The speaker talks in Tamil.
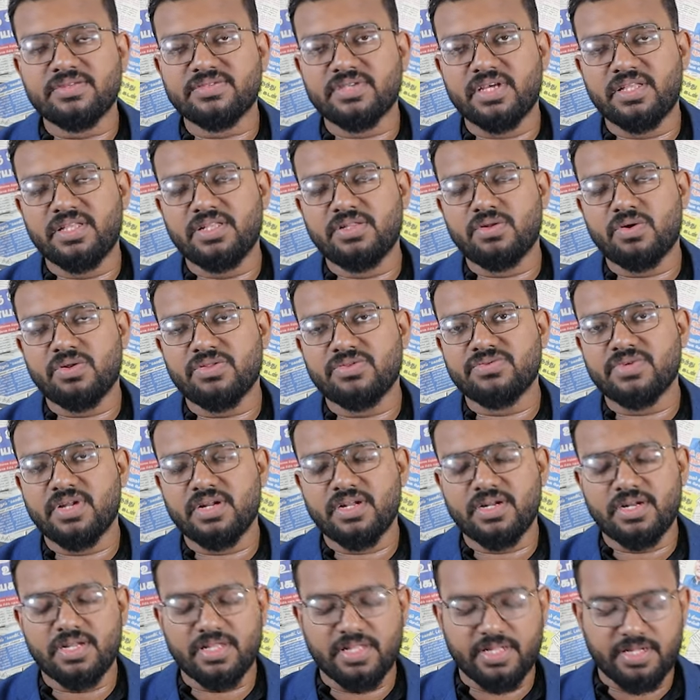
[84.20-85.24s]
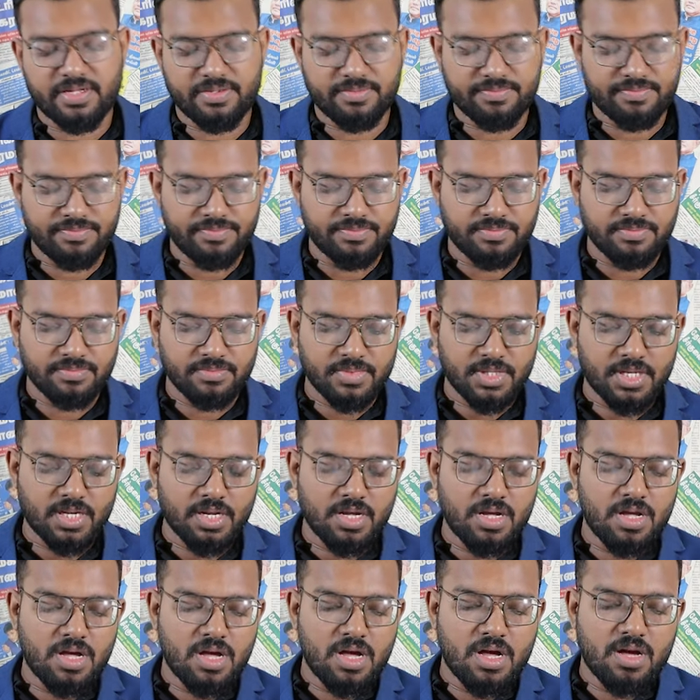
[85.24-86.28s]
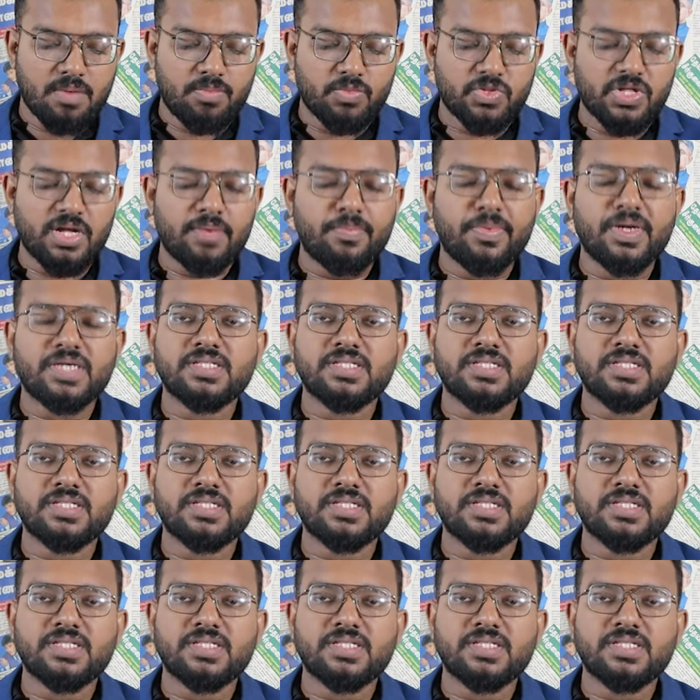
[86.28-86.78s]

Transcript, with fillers: அந்த செய்தி தொடர்ந்து செல்கின்றது முதற்